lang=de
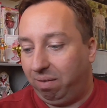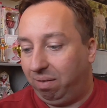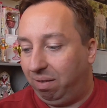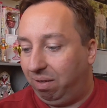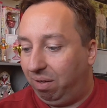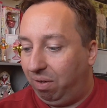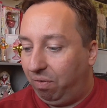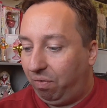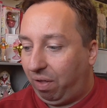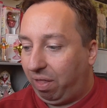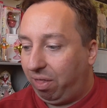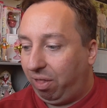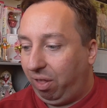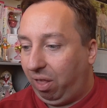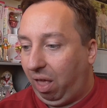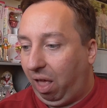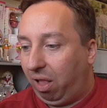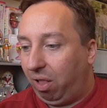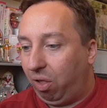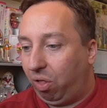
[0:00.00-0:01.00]
äh, was
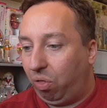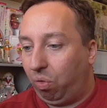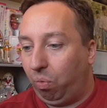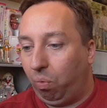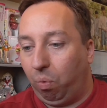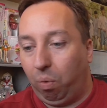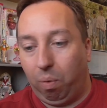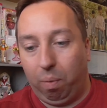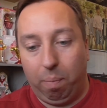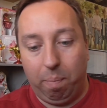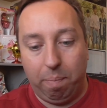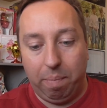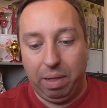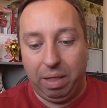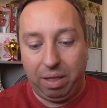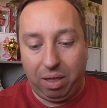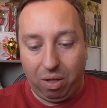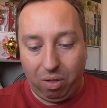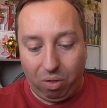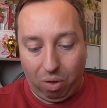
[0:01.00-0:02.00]
ich alles so
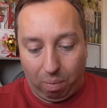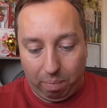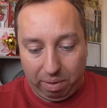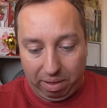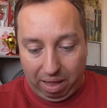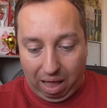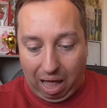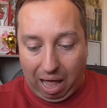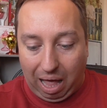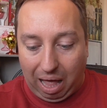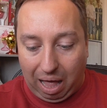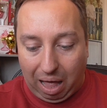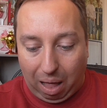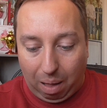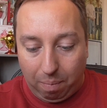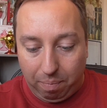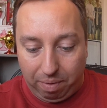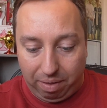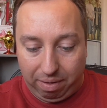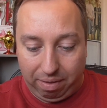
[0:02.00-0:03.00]
mitgenommen
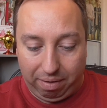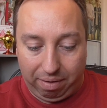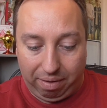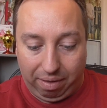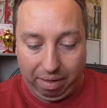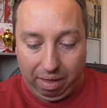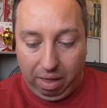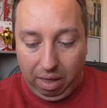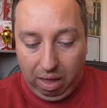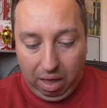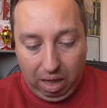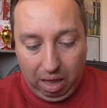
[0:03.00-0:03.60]
habe.